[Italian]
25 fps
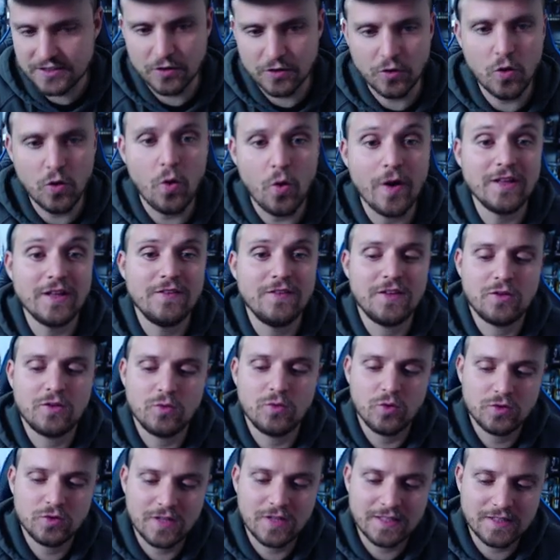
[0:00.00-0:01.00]
Roe è diventato un
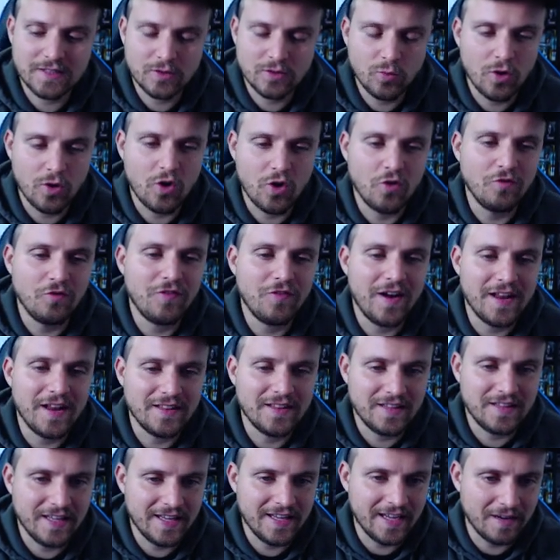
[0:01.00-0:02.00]
82 con
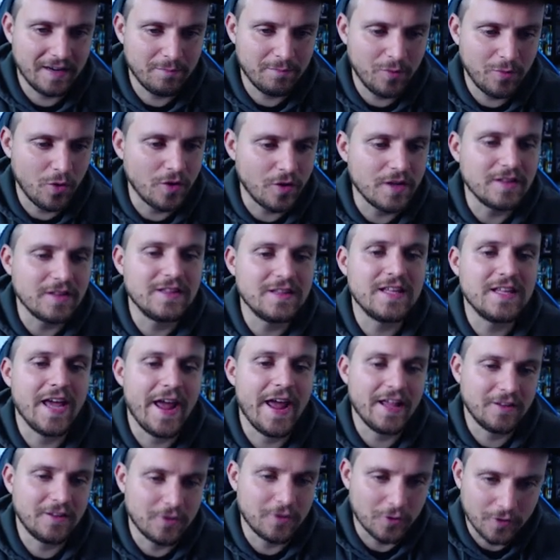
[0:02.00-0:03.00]
Valentin Carboni
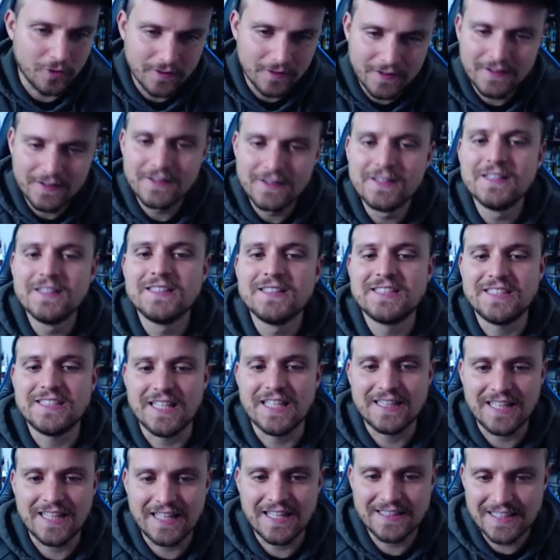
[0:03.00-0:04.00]
dietro
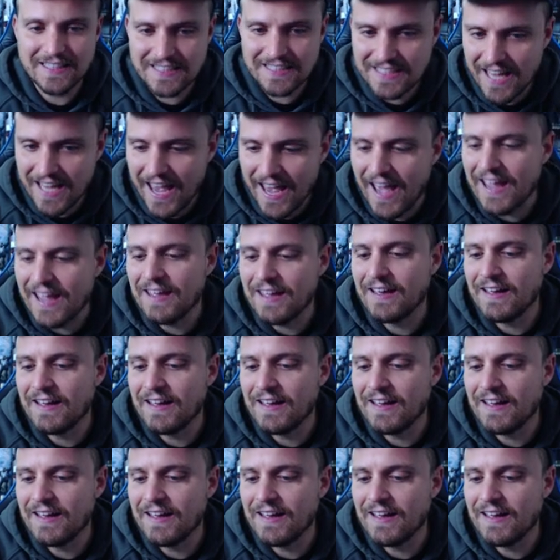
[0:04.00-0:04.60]
76.